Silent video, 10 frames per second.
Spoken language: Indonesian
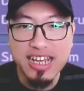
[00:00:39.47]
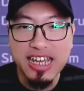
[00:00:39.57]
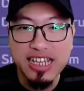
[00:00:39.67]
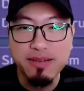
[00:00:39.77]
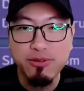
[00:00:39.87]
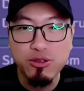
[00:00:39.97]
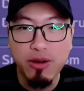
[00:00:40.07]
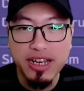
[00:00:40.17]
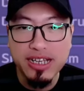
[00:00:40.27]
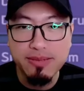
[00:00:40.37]
kita lihat
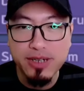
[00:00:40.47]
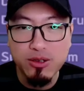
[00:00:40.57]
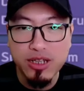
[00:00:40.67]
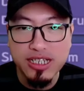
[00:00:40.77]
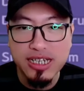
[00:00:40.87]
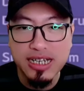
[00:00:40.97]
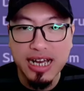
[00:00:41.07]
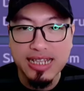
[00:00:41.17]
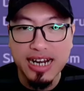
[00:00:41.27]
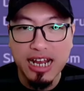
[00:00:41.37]
kebutuhannya sebetulnya sih
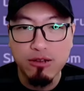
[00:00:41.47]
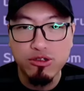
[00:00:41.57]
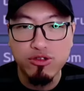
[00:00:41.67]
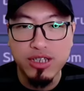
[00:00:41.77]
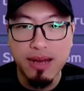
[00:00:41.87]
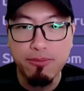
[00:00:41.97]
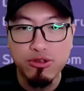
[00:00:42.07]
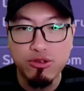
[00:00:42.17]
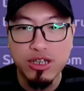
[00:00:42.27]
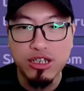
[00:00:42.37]
nggak terlalu susah,
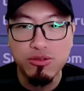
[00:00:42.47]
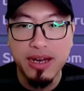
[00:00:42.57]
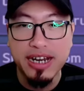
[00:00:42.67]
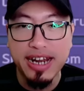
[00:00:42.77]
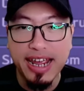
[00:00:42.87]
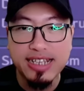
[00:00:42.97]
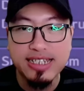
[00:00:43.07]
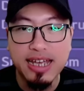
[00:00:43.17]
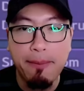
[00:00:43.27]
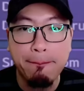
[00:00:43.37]
butuhnya cuman
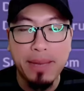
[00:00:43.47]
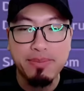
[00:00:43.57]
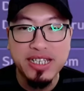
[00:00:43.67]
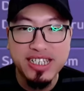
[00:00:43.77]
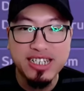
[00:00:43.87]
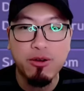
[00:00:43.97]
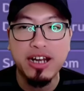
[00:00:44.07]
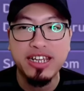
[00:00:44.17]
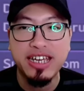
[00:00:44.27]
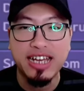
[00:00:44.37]
S-nya 4 biji
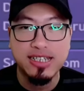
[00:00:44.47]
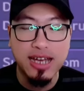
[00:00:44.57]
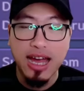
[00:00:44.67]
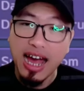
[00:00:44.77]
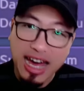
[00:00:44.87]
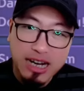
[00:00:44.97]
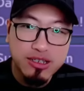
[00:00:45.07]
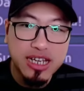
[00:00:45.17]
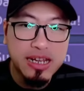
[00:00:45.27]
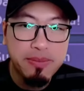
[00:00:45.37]
doang nih guys.
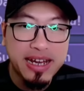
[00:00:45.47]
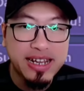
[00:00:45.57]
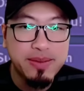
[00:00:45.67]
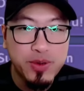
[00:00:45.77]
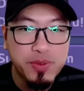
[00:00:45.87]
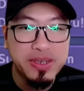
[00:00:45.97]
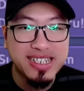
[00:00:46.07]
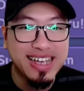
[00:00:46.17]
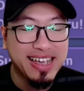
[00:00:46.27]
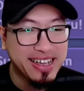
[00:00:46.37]
Harusnya 5000
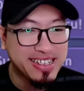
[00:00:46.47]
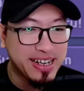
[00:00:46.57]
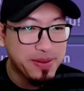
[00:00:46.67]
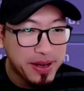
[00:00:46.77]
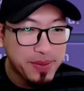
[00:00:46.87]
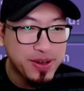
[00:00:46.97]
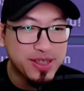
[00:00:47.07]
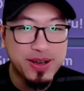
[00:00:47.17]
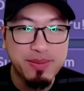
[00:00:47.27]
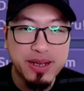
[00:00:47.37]
bisa ya guys ya, 5000
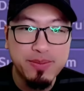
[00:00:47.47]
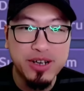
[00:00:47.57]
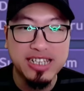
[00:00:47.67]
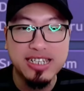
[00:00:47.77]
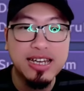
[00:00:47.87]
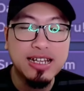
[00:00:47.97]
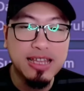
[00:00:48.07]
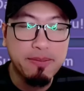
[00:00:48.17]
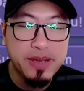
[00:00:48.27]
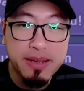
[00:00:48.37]
atau 6000 guys.
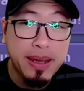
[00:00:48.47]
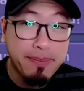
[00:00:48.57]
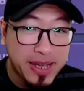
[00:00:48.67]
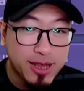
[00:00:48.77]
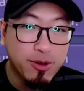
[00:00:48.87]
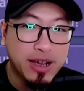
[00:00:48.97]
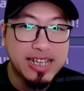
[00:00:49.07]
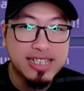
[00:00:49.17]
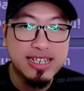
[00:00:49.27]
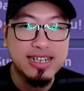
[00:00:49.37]
Tapi ini mepet loh
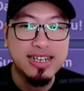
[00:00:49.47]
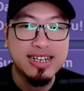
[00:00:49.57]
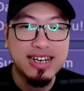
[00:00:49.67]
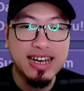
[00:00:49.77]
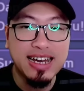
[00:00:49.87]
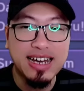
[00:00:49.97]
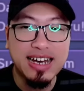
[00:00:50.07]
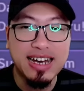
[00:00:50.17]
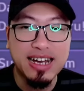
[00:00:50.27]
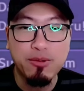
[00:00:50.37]
guys.
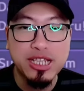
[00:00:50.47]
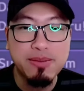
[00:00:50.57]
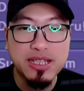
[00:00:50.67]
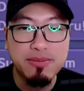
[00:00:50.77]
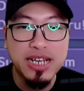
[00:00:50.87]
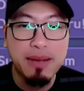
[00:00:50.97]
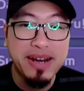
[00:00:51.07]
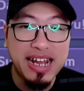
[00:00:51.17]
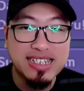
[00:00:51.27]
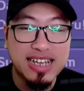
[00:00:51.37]
Nah, buat teman-teman yang
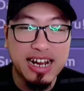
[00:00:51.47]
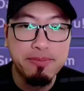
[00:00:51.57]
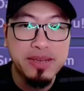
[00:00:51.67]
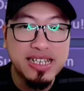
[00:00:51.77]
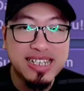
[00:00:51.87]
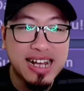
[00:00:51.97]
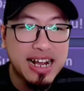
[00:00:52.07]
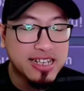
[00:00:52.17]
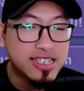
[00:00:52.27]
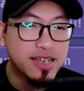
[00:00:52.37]
penasaran bisa
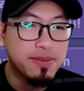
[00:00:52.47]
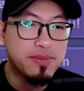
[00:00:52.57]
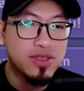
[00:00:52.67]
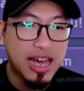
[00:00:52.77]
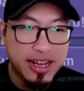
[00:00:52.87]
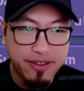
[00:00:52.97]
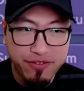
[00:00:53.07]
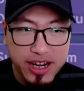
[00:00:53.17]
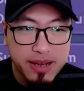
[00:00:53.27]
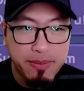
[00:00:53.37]
nggak sih dan
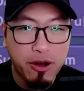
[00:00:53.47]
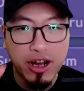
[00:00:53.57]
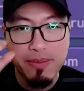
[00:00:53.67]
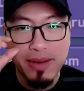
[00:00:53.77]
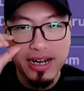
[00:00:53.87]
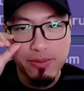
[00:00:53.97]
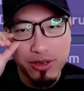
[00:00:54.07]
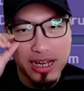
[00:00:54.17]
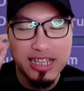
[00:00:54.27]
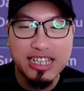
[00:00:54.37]
event di bawah
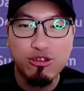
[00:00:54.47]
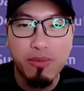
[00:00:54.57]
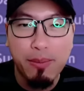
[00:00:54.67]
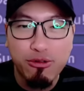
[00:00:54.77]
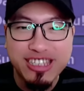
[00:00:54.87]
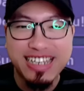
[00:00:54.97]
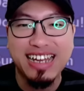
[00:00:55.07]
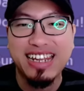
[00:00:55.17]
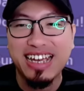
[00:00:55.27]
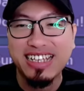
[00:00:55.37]
5000? Nah, kita coba
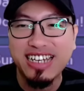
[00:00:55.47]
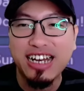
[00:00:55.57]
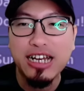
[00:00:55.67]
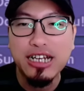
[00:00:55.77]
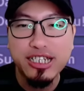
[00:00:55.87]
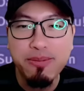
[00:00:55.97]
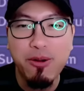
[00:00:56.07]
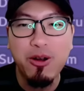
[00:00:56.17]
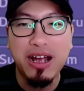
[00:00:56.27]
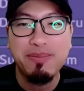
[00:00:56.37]
buktikan ya guys ya.
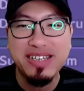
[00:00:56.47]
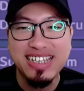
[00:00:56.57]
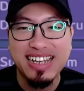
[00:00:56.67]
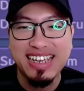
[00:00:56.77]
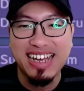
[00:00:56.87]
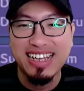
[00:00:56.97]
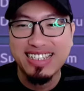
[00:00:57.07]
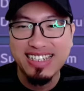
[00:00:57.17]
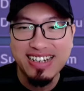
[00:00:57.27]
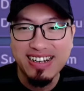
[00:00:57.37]
Semoga bisa nih
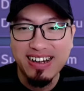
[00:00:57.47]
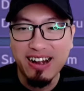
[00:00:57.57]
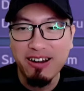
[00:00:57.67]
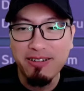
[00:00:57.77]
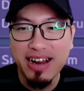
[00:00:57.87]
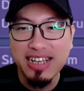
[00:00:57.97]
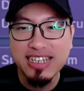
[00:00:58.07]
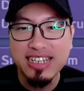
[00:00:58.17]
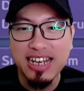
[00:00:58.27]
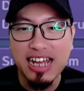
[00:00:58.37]
guys. Alright,
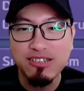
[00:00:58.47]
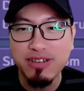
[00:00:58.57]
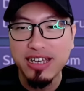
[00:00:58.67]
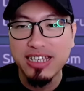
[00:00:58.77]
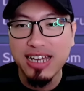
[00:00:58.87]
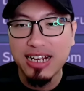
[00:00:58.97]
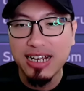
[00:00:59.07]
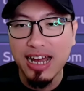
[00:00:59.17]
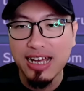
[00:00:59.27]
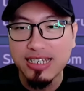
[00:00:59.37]
jadi langsung ya kita
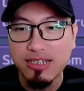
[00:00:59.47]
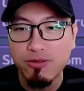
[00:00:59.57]
gas